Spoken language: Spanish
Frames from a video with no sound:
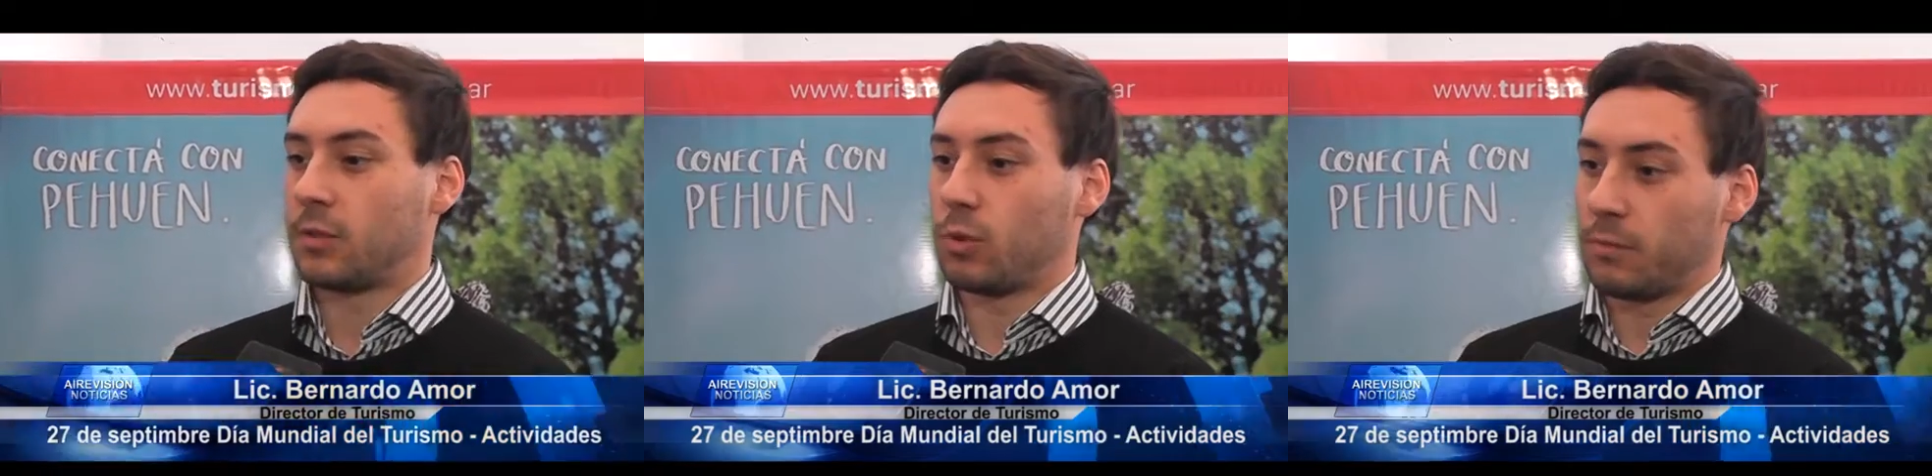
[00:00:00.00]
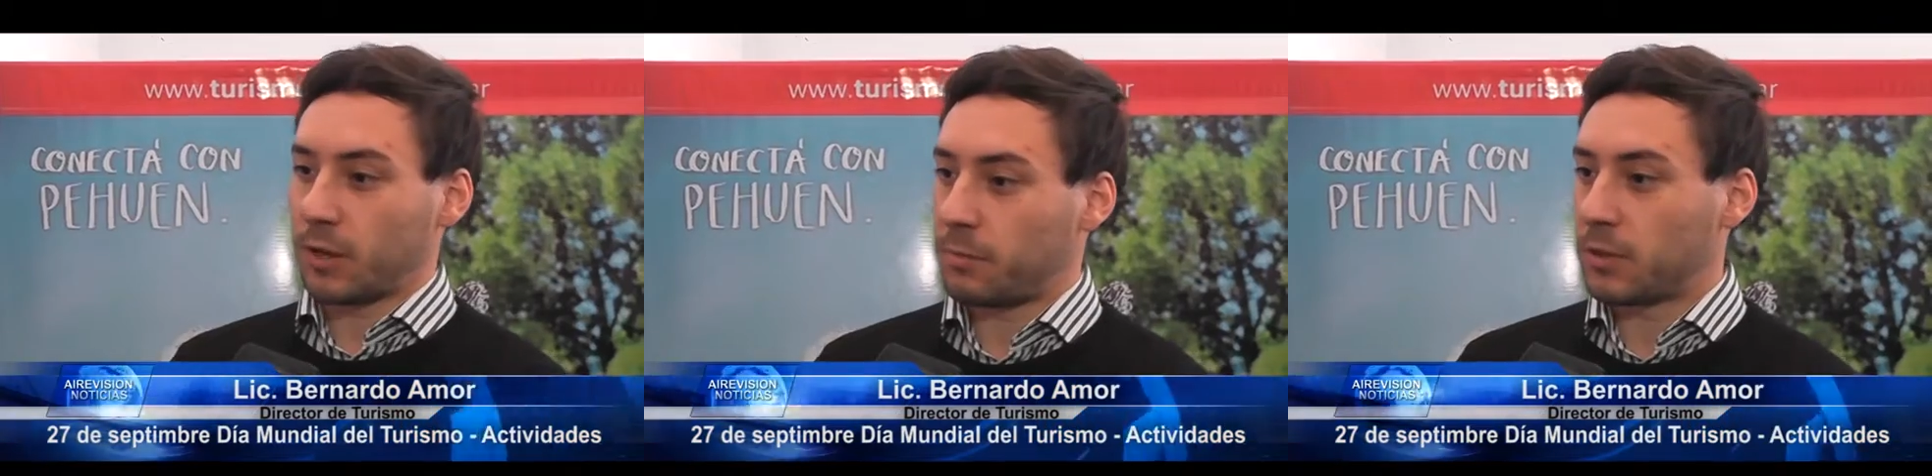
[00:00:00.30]

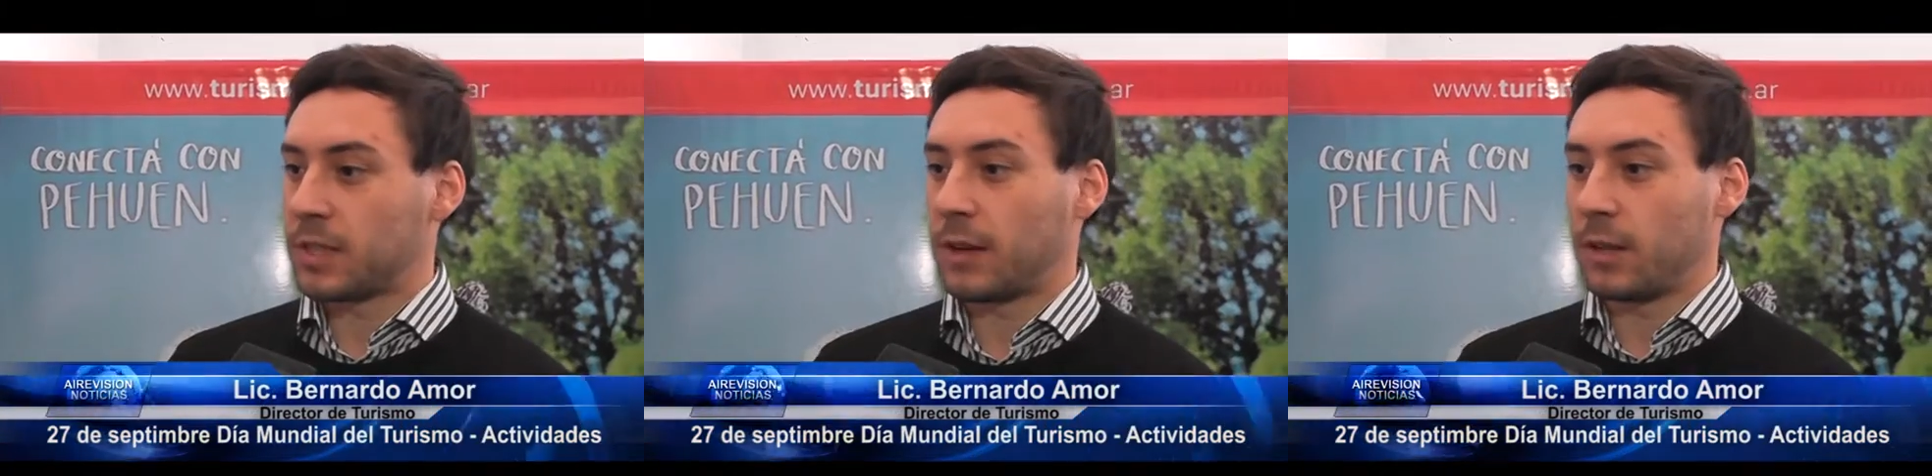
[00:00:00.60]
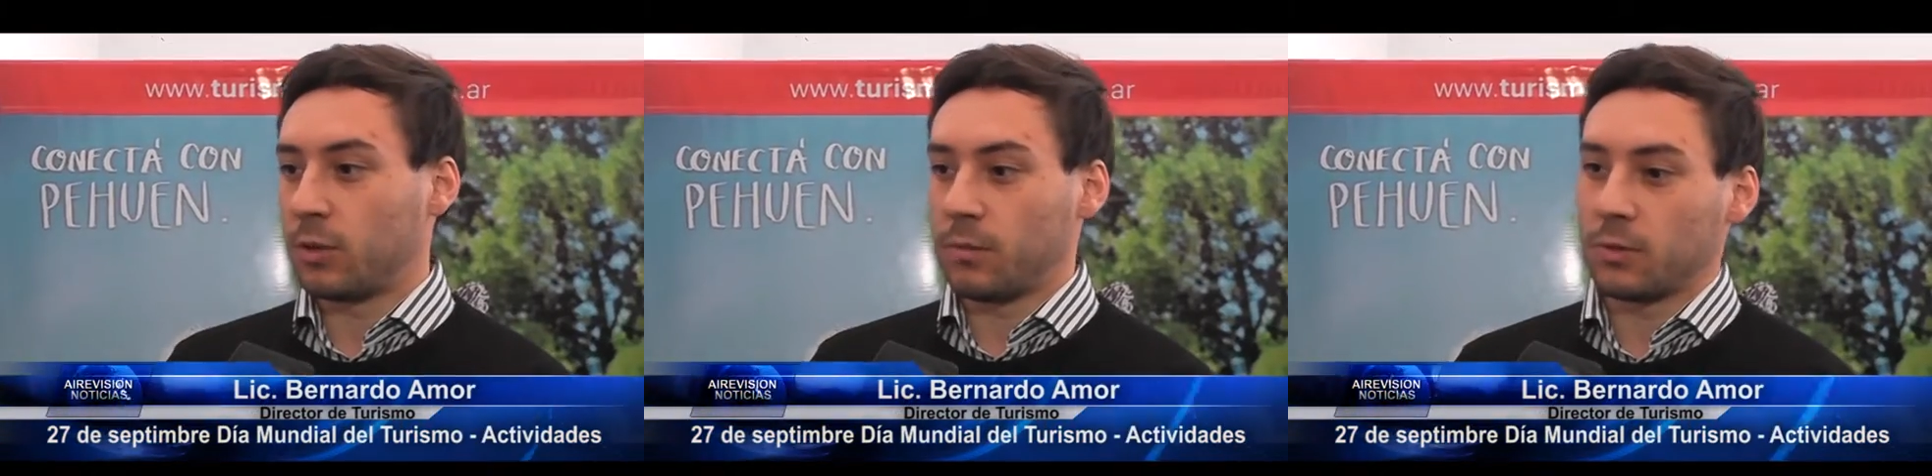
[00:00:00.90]
turismo
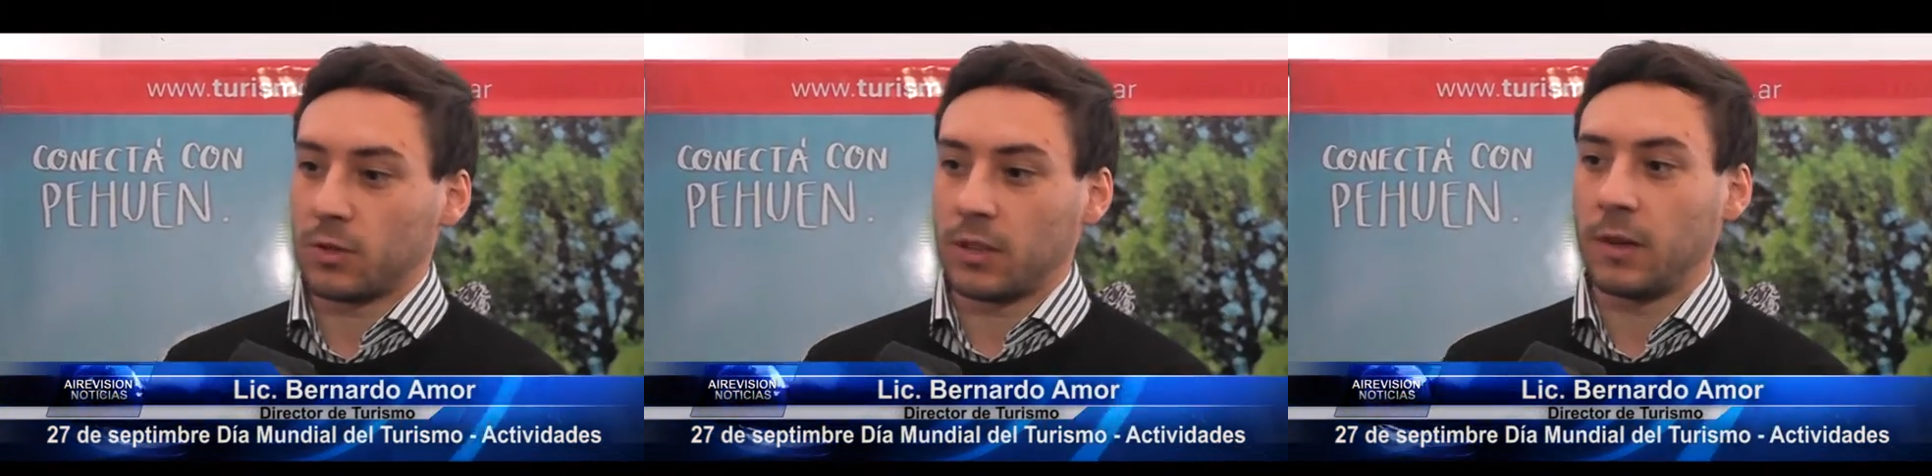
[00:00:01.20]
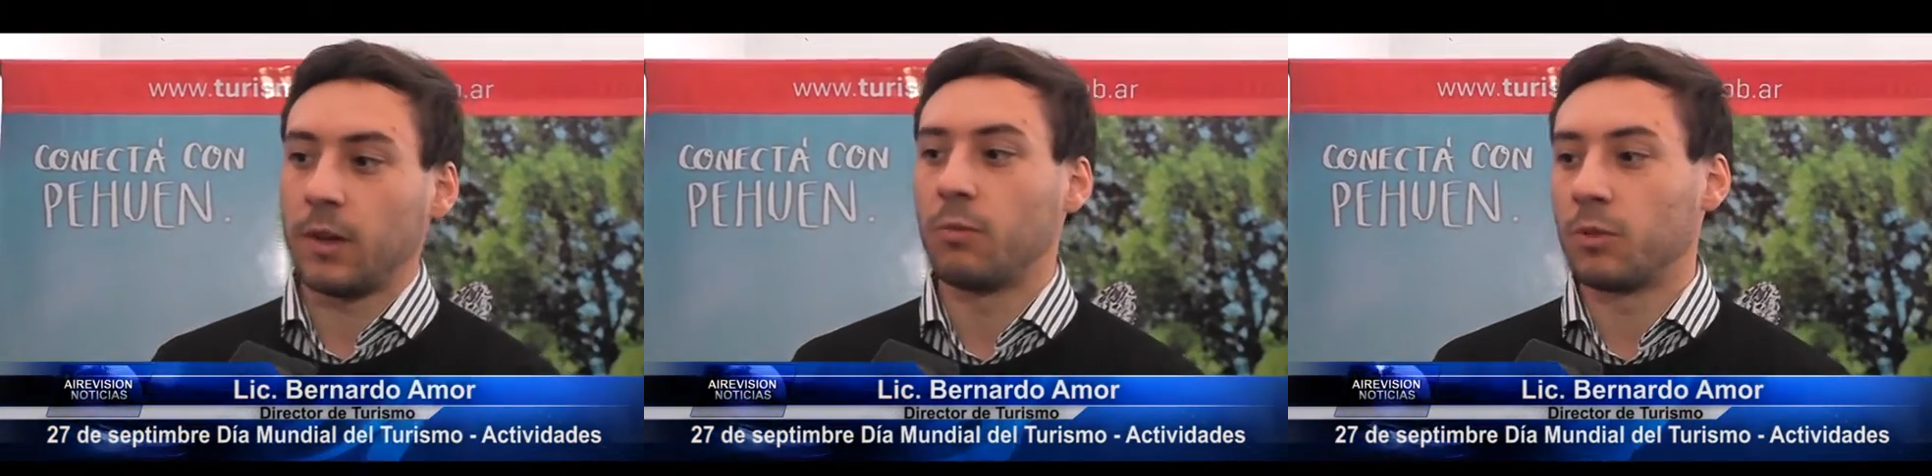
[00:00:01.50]
responsable, turismo
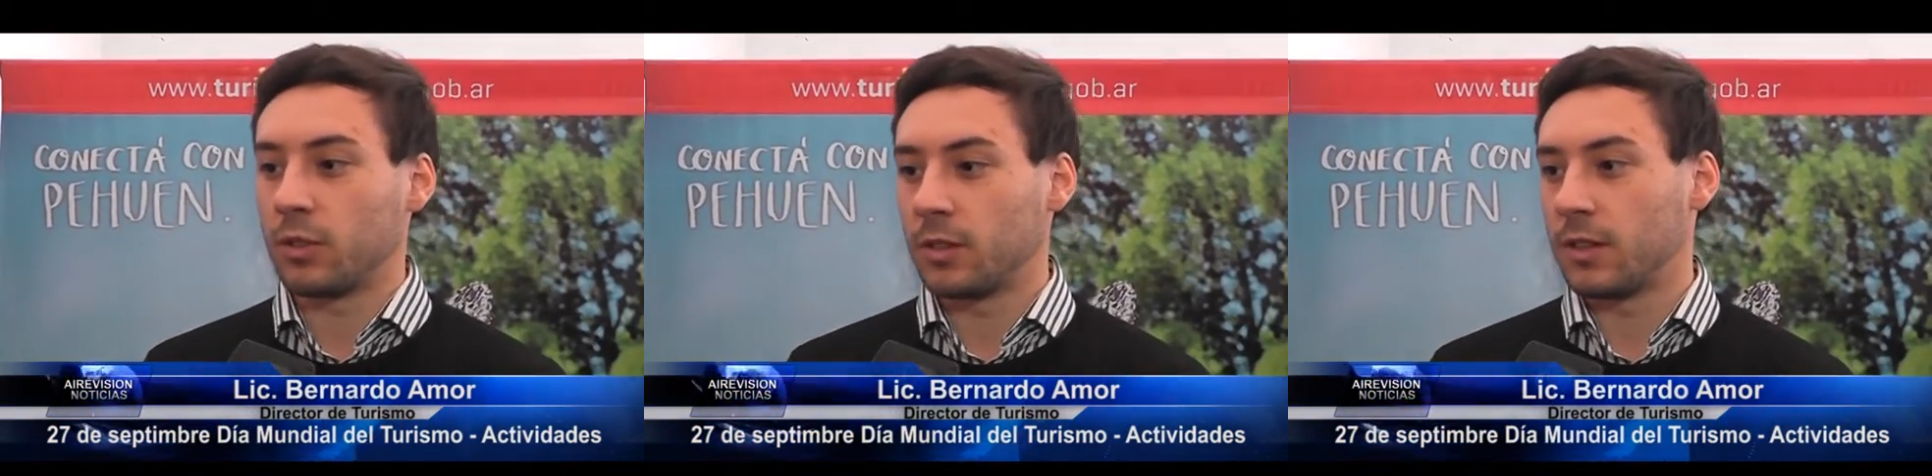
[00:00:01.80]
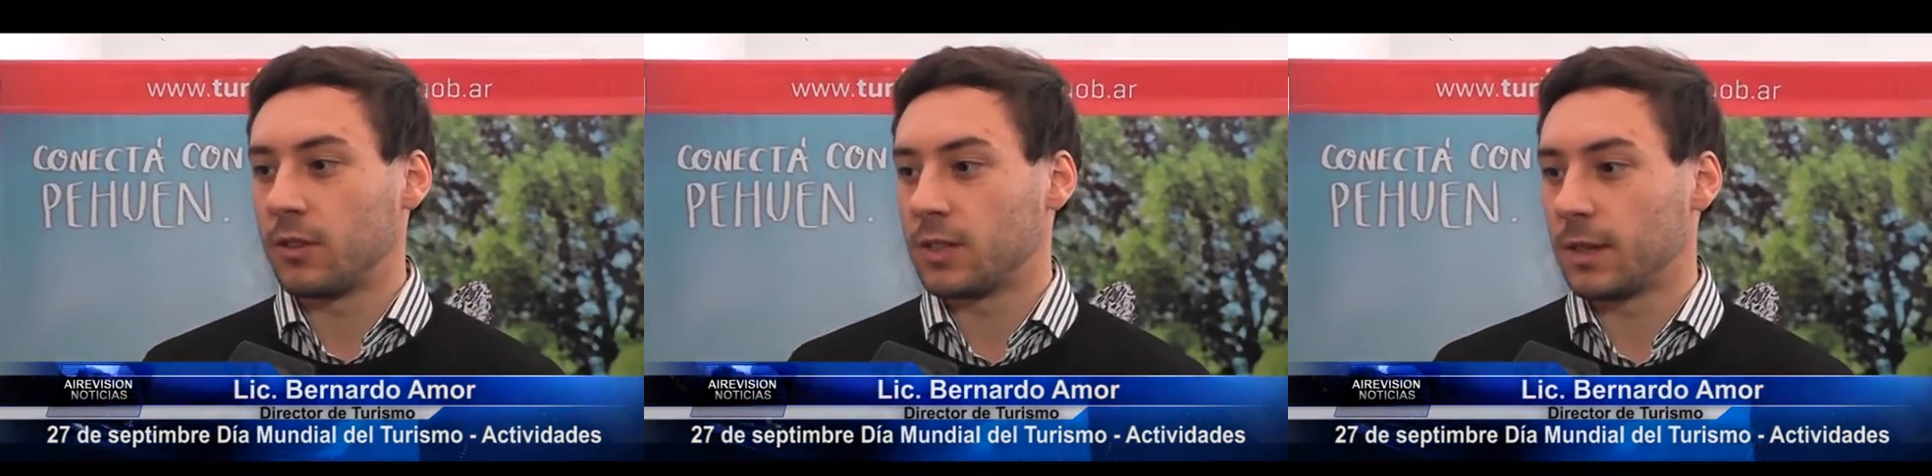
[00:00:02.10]
sostenible, un montón de
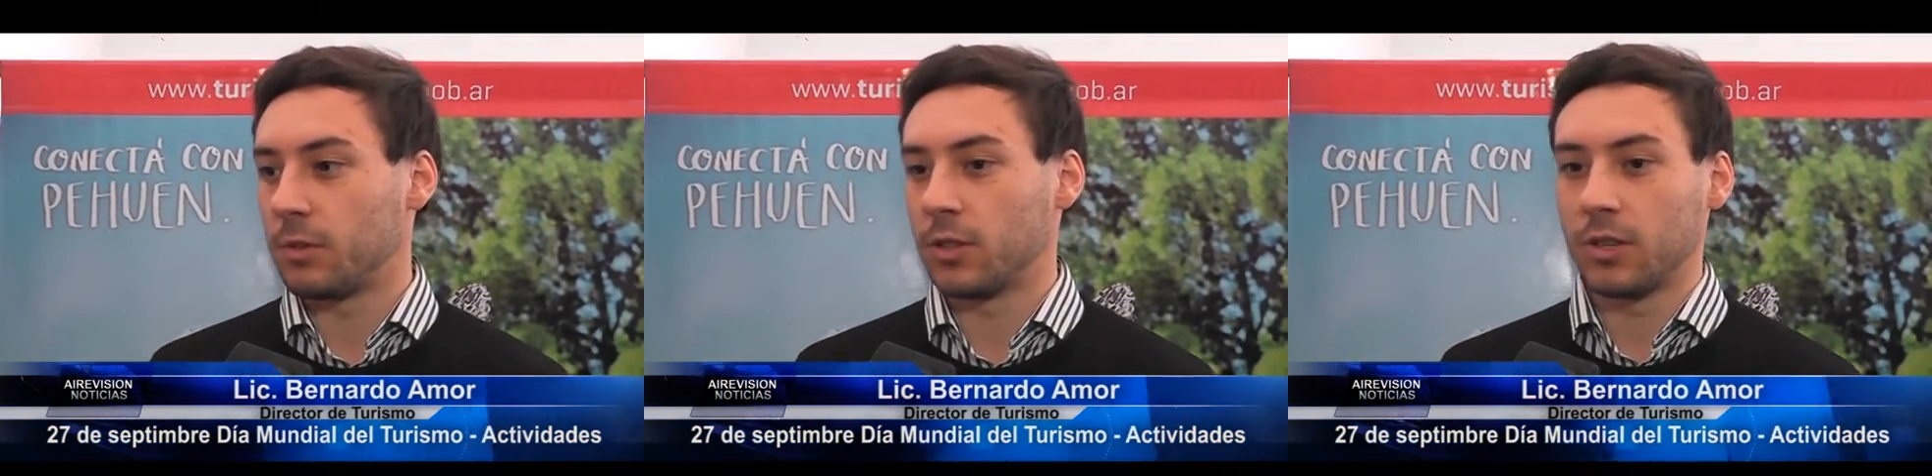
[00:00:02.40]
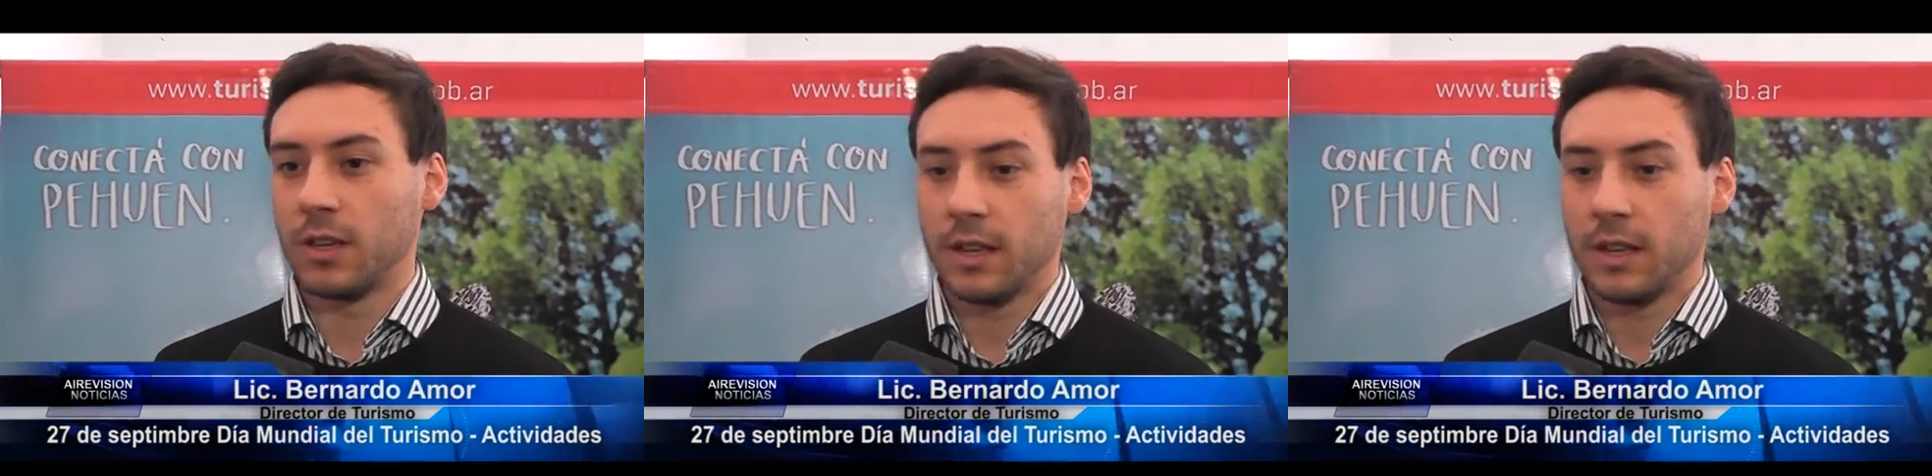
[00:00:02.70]
conceptos,